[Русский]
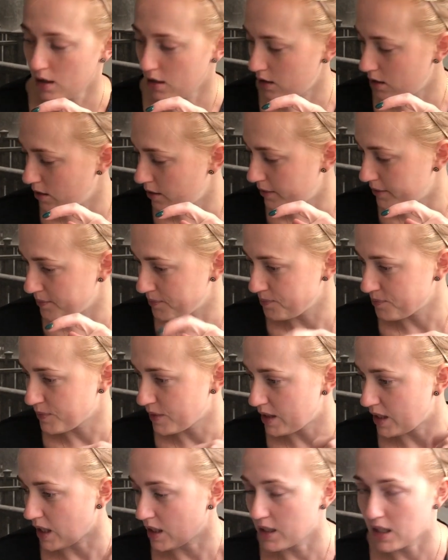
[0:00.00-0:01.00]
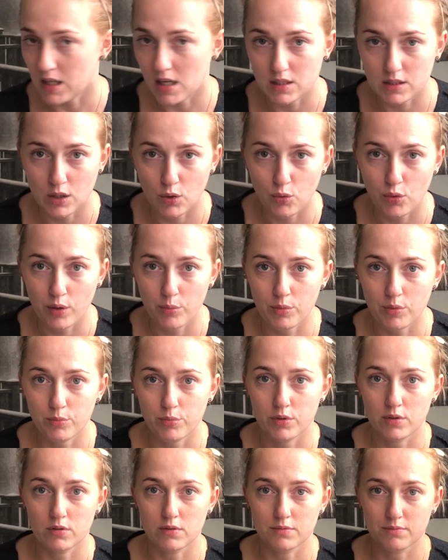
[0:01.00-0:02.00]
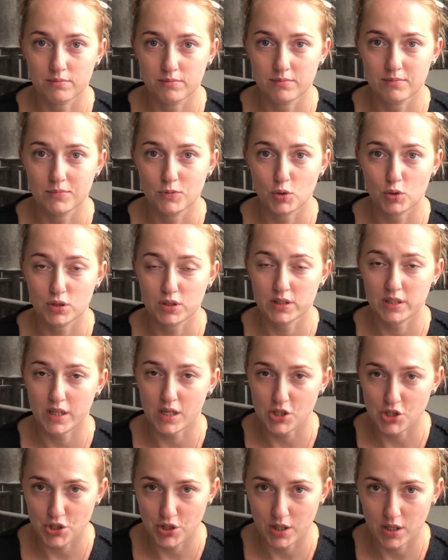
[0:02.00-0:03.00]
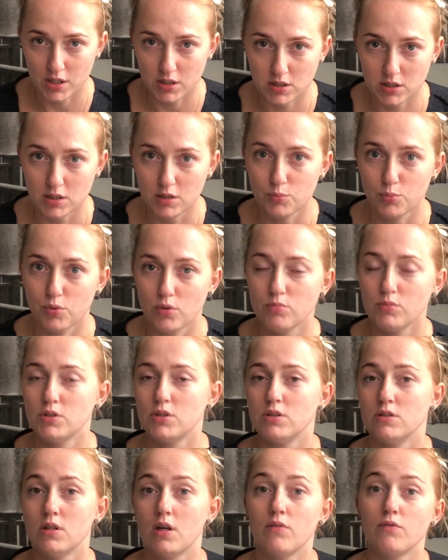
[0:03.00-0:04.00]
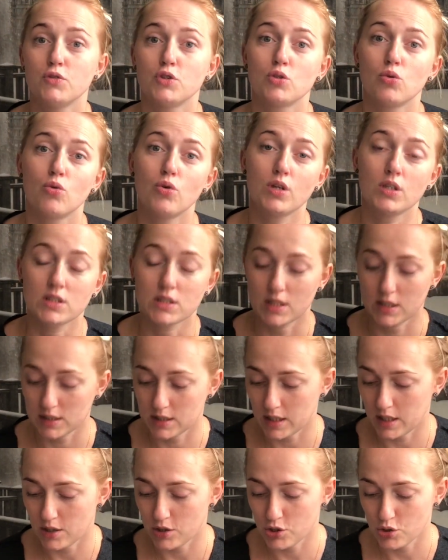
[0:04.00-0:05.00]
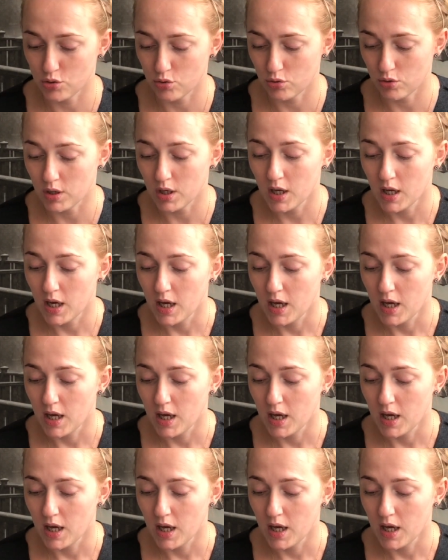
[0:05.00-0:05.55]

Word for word: э, тогда, когда у Эми был тот страшный отит, помните, нам вскоре сказали, что